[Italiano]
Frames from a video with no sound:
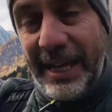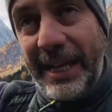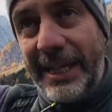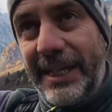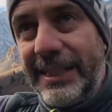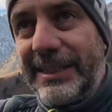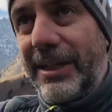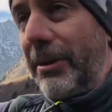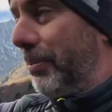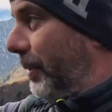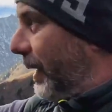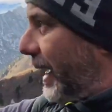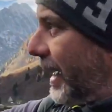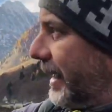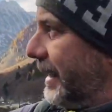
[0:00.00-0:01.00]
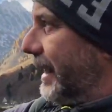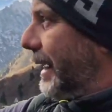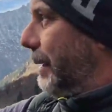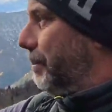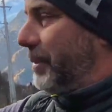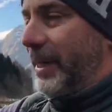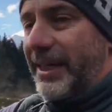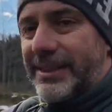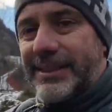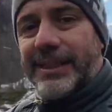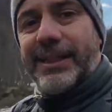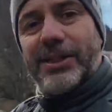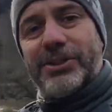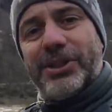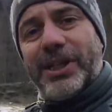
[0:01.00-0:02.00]
iniziano poi anche delle piste
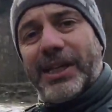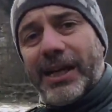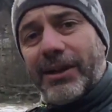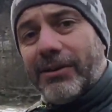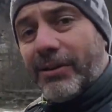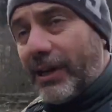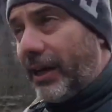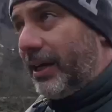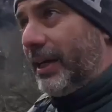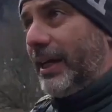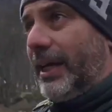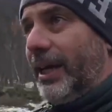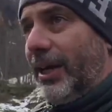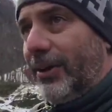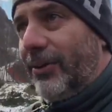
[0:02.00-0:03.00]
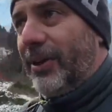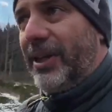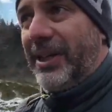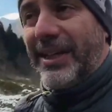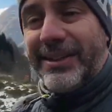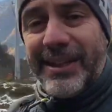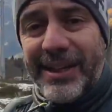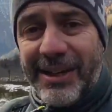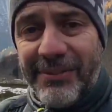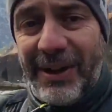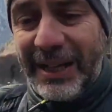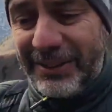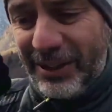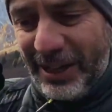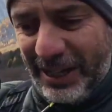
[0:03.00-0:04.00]
da sci che ancora non è niente
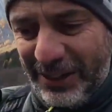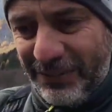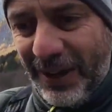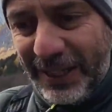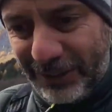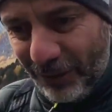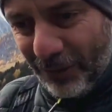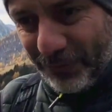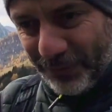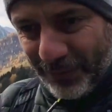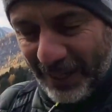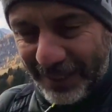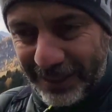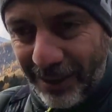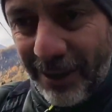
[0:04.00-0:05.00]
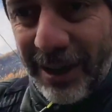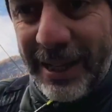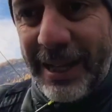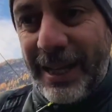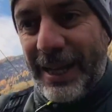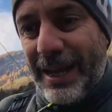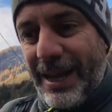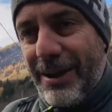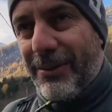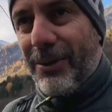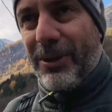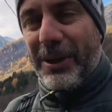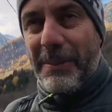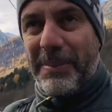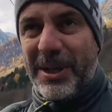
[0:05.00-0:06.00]
innevato, è arrivato il freddo, quello
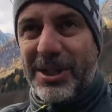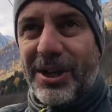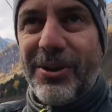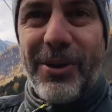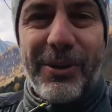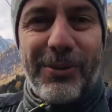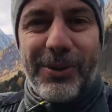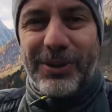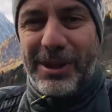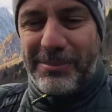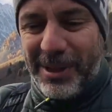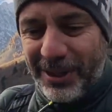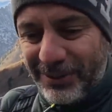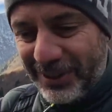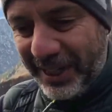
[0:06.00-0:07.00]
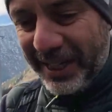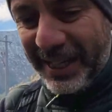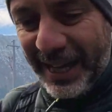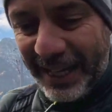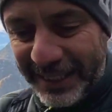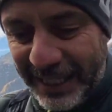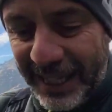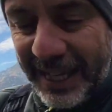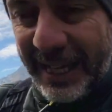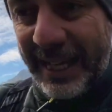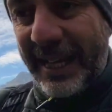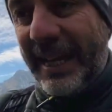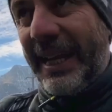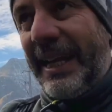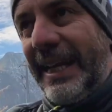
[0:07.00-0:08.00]
che piace a noi, quello dei meno 3 gradi.
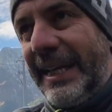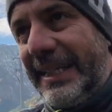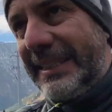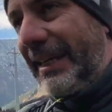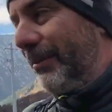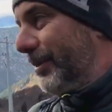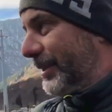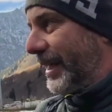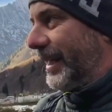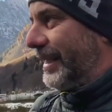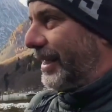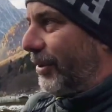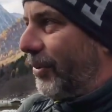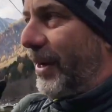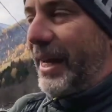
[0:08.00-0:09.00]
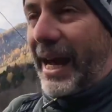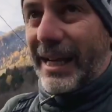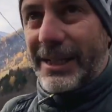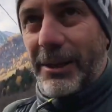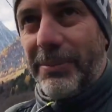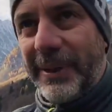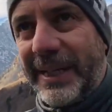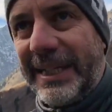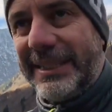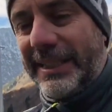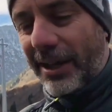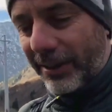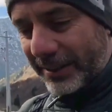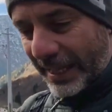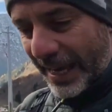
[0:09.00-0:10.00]
Siamo saliti qua in alto perché
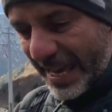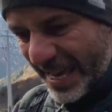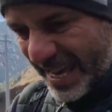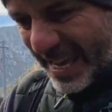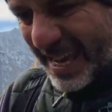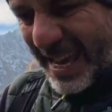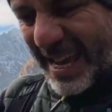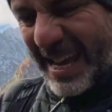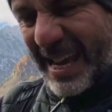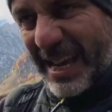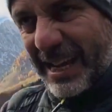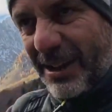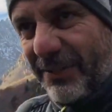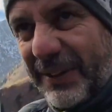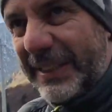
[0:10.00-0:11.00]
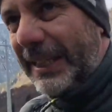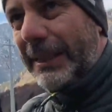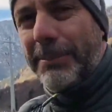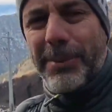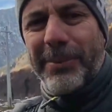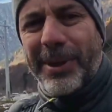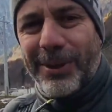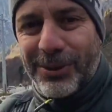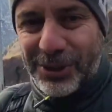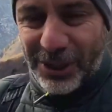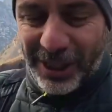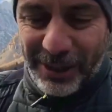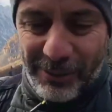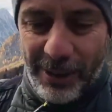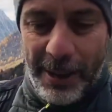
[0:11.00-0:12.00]
stanotte ne ha fatti tipo meno
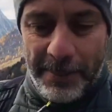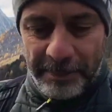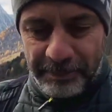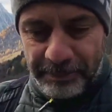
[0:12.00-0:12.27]
5